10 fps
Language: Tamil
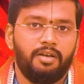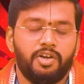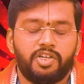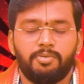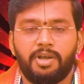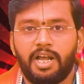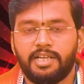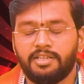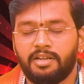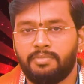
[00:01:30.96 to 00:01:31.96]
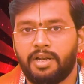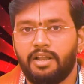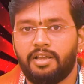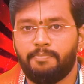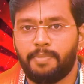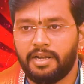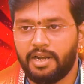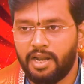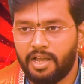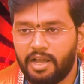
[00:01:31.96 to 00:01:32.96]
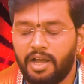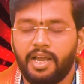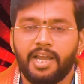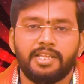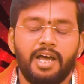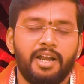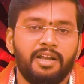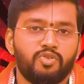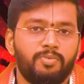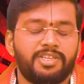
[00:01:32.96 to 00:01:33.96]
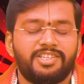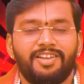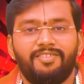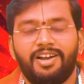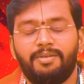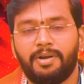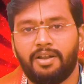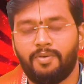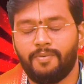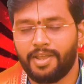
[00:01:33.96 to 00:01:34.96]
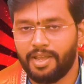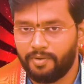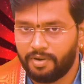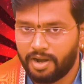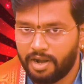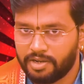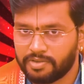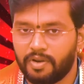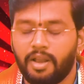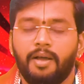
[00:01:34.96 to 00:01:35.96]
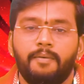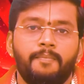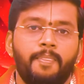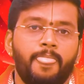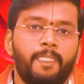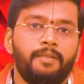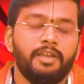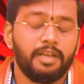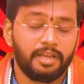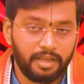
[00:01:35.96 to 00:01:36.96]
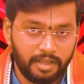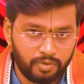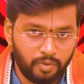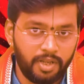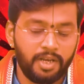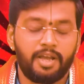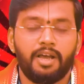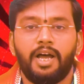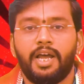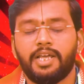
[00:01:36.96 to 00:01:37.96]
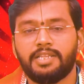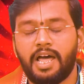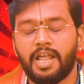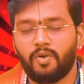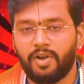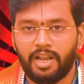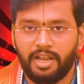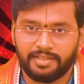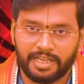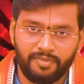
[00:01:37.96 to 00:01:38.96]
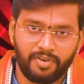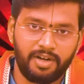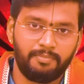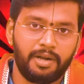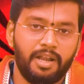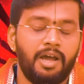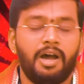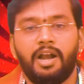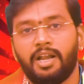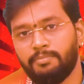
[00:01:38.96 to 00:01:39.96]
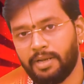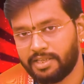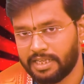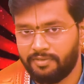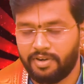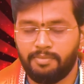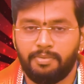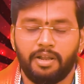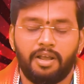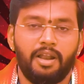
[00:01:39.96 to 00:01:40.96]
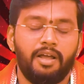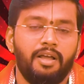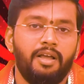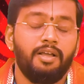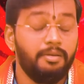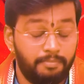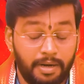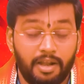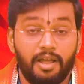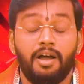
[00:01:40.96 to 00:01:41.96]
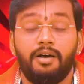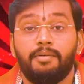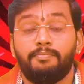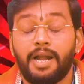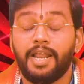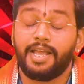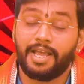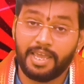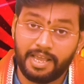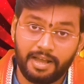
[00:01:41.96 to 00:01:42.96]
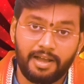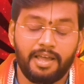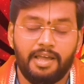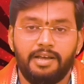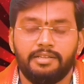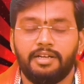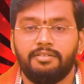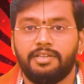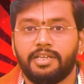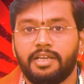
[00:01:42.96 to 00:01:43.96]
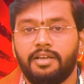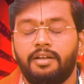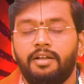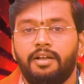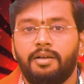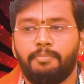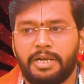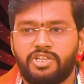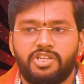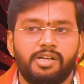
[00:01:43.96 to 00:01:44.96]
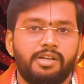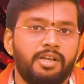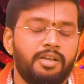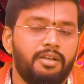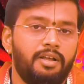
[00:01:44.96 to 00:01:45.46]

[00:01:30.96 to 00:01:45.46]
ரிஷபராசி நண்பர்களுக்கு பெண்களுக்காக ஏதாவது சுப செலவுகள் பண்ணக்கூடிய ஒரு நாள்னு சொல்லலாம் இங்கே தொழிலுக்காக ஏதாவது ஒரு நல்ல செலவுகள் பண்ணலாம் ஆடம்பர செலவுகள் படுக்கலாம் பண்ணலாம் படுக்கைக்காக அதாவது பெட்ஷீட்டு